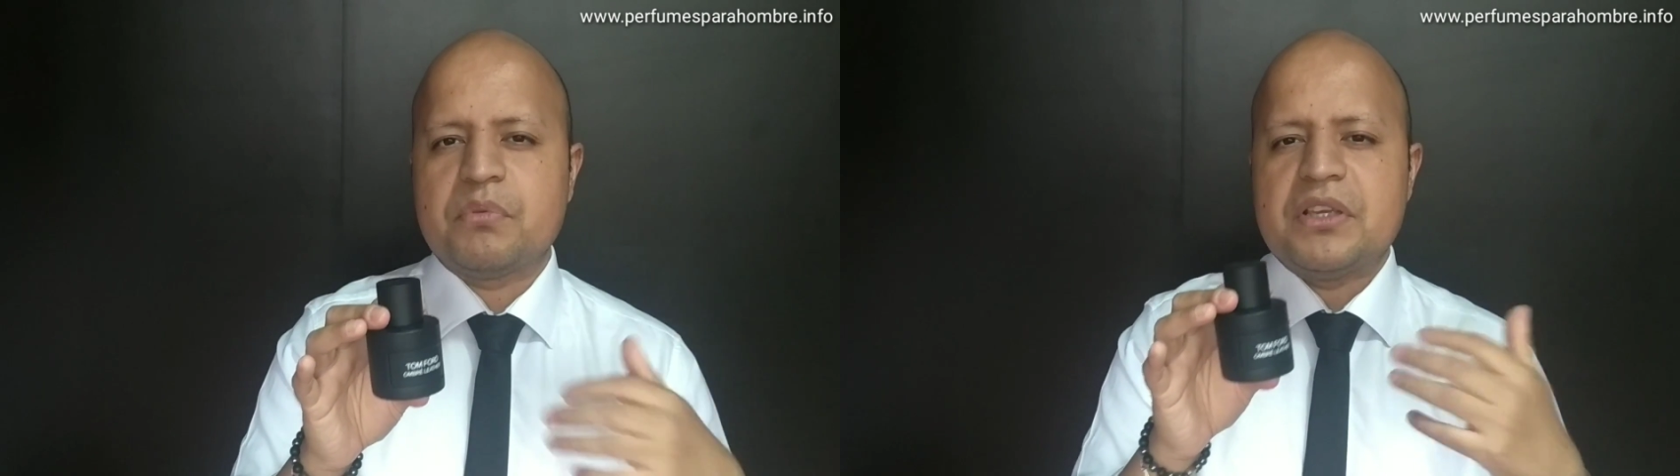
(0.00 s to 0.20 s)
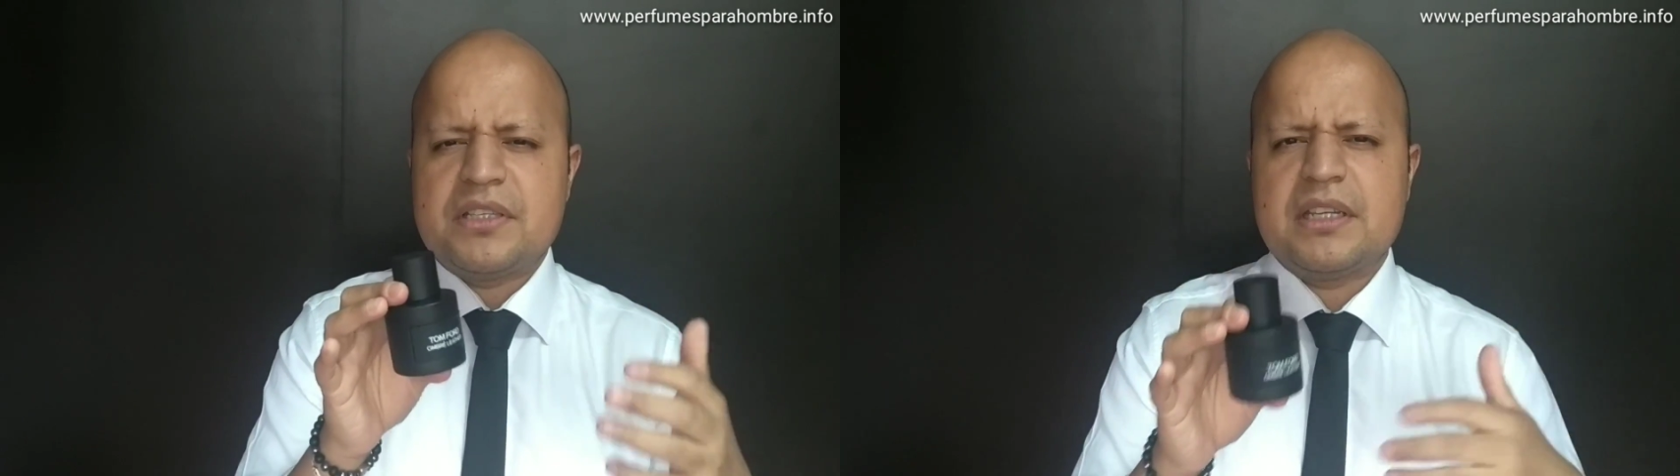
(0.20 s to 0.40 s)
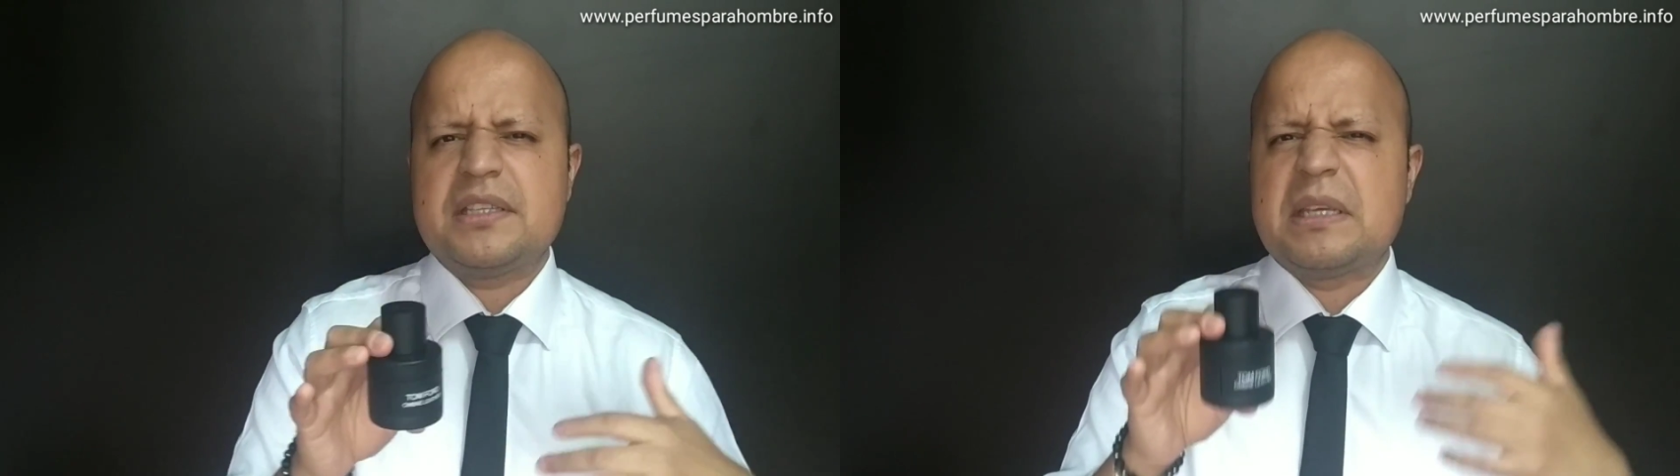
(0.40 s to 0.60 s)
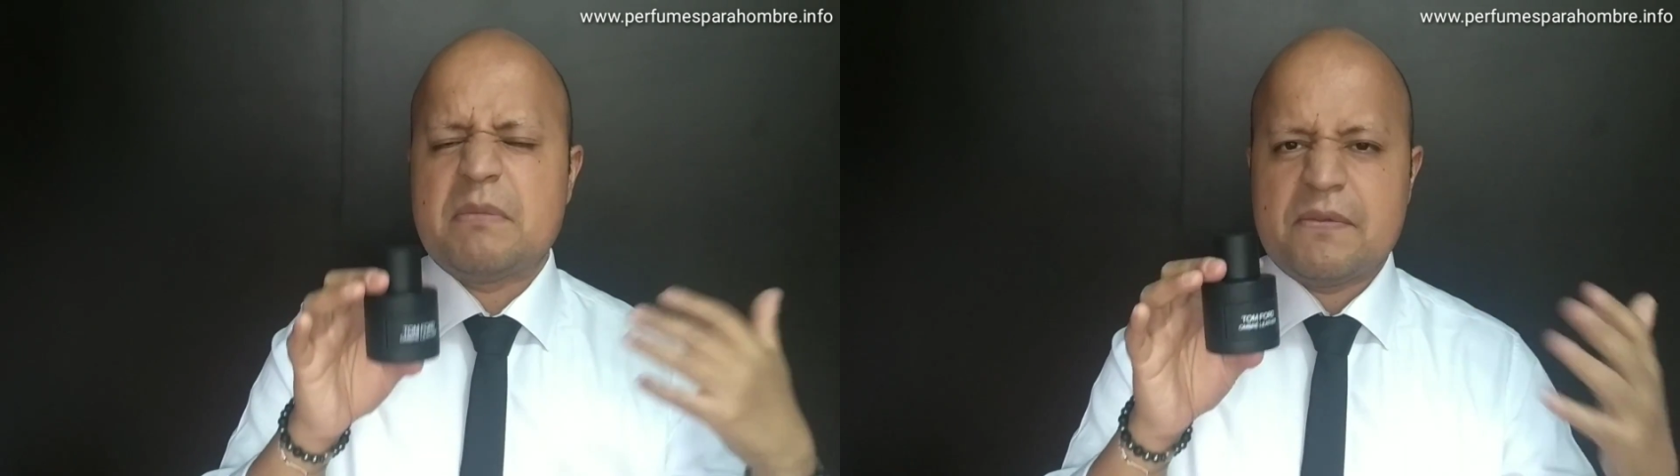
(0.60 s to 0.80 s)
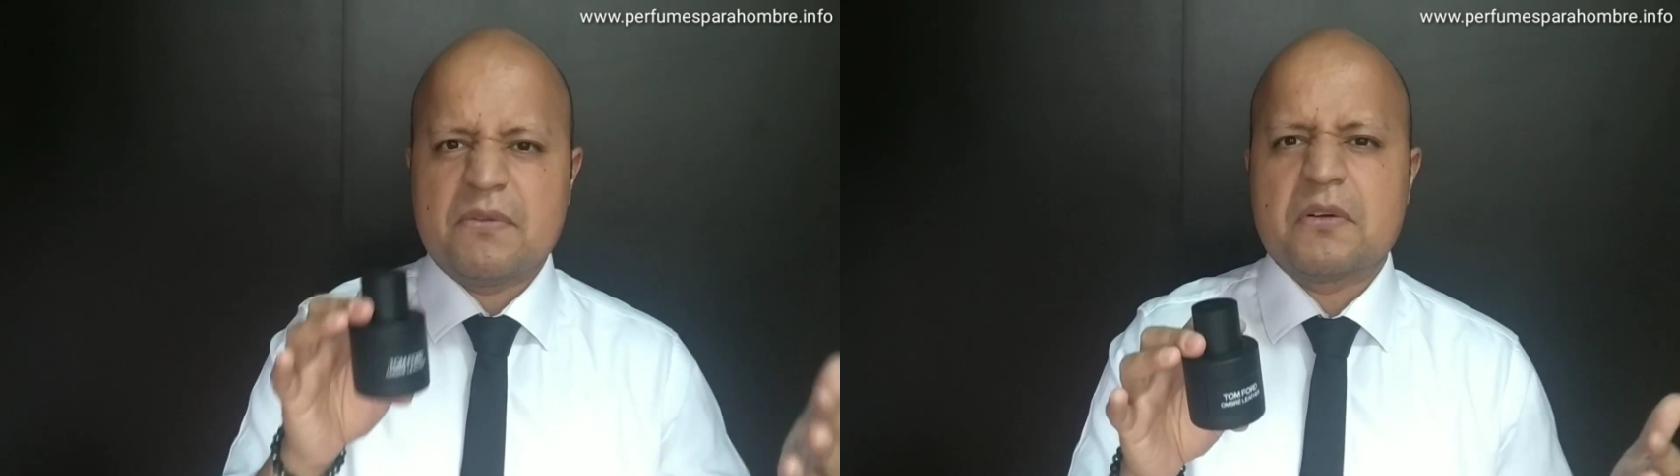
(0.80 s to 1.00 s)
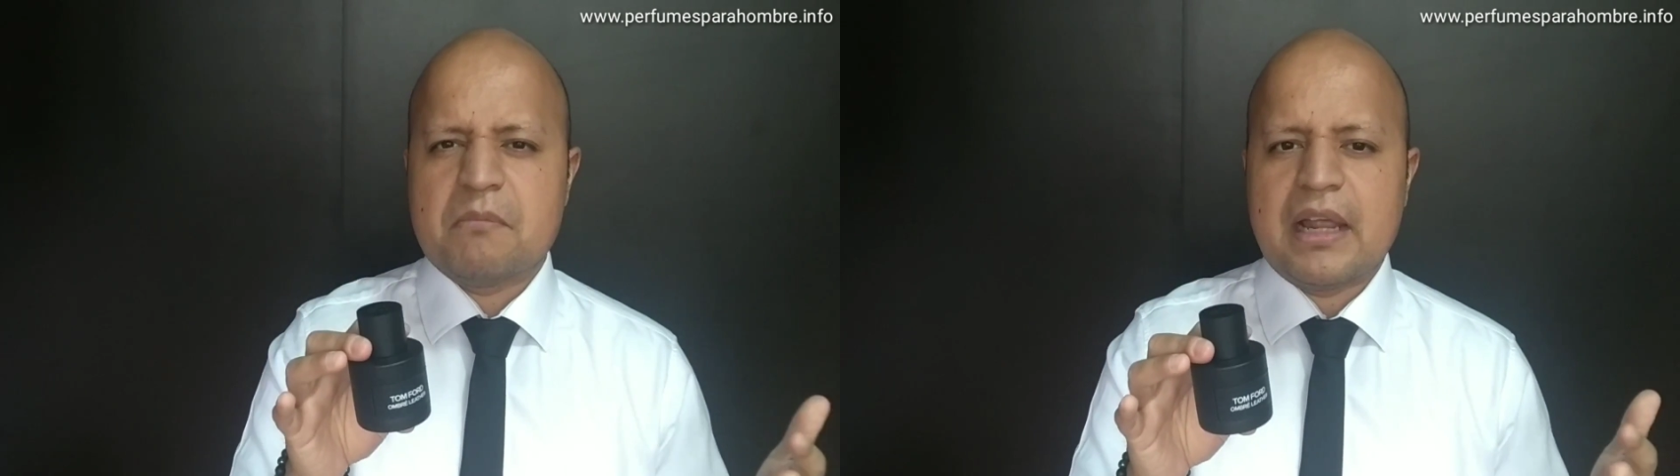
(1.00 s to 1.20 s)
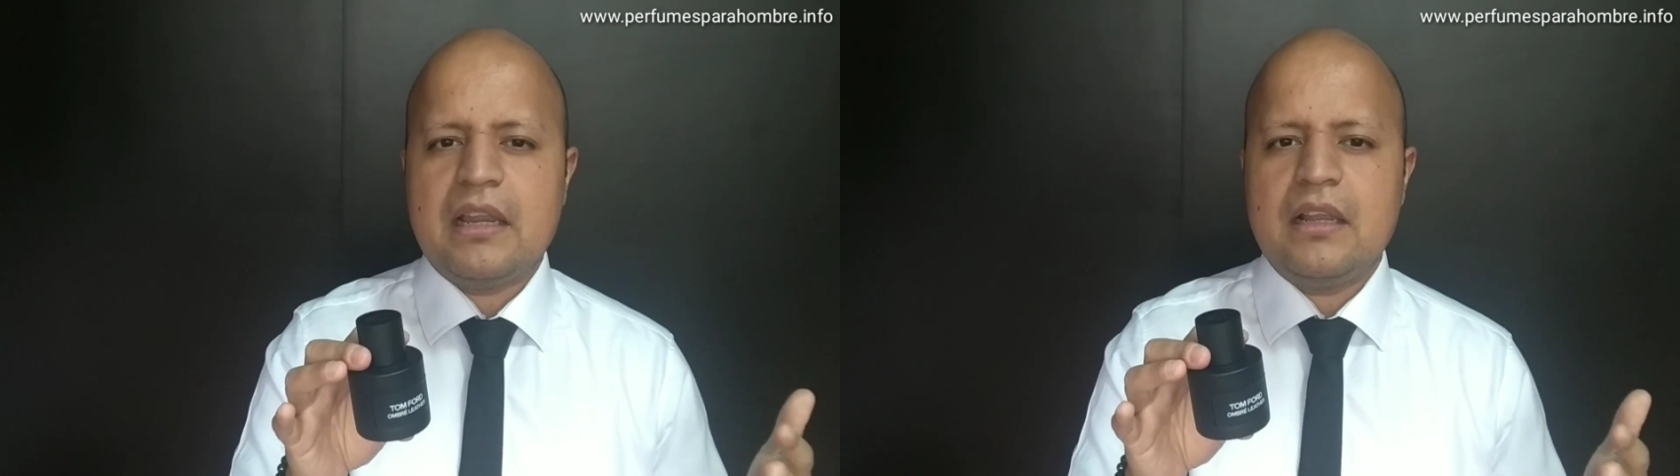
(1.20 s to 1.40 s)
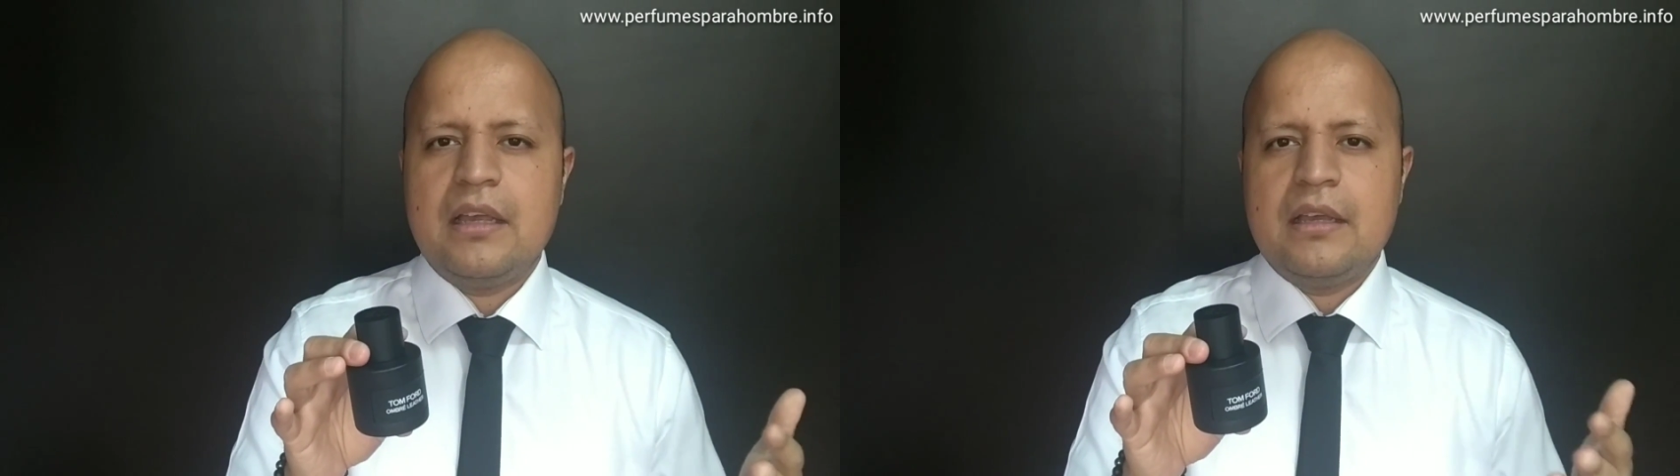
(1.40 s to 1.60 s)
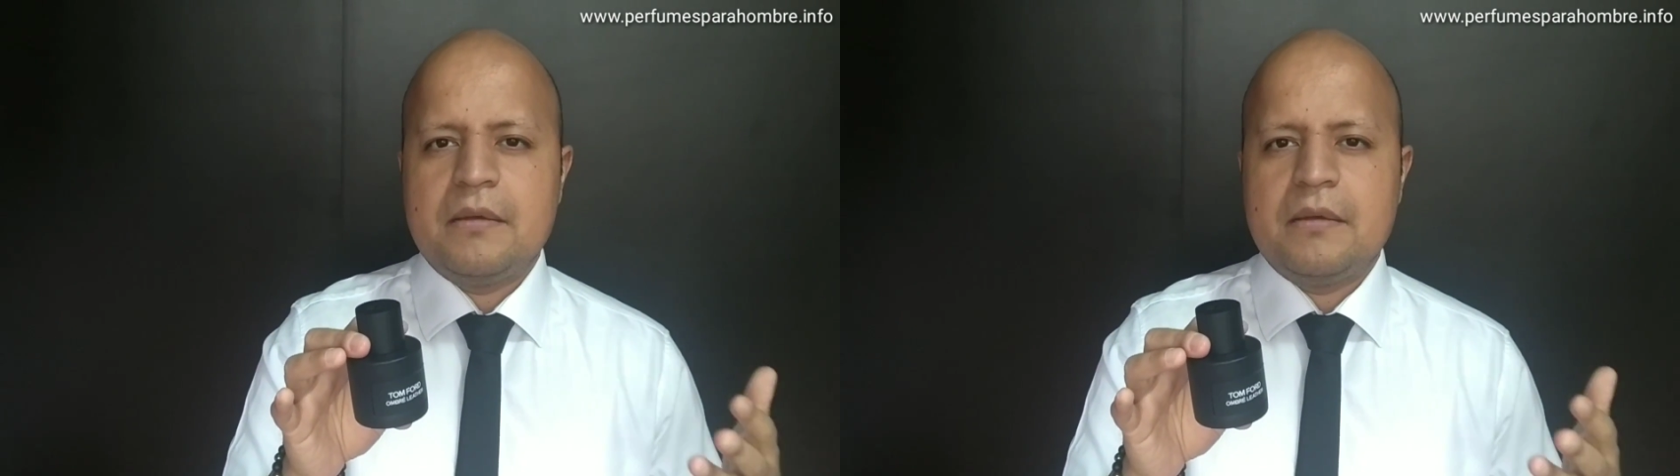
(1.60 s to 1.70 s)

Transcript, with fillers: puede ser semiformal,